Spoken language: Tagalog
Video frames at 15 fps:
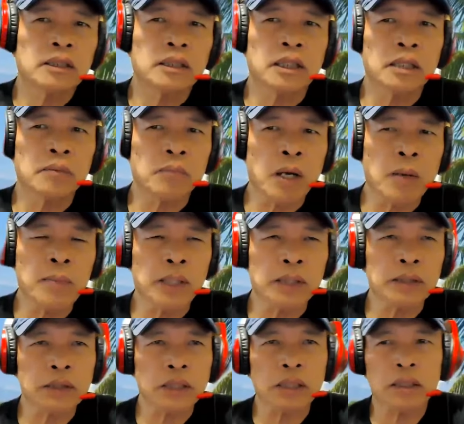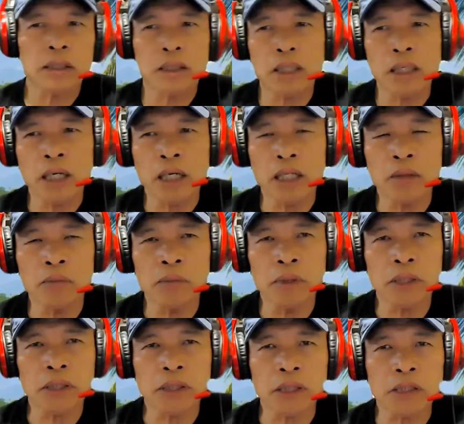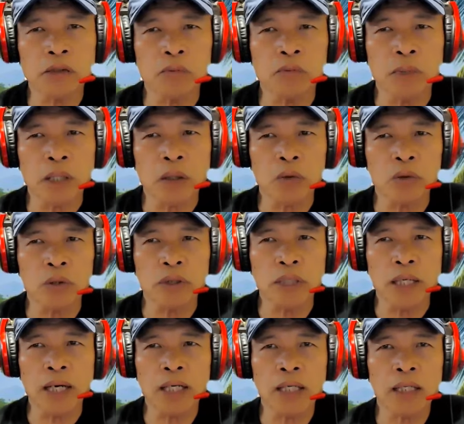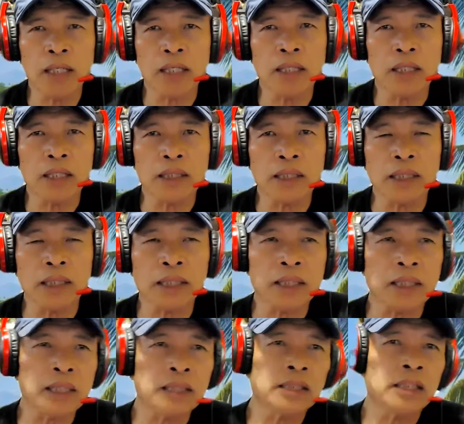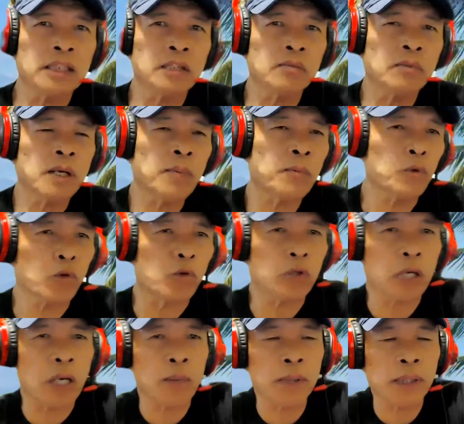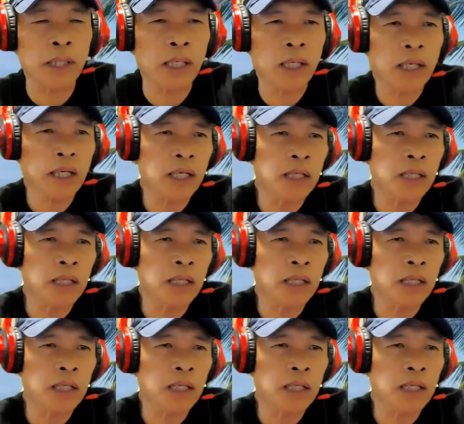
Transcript: na babagsak ang Administrasyon Marcos dahil nakikita natin yung mga programa niya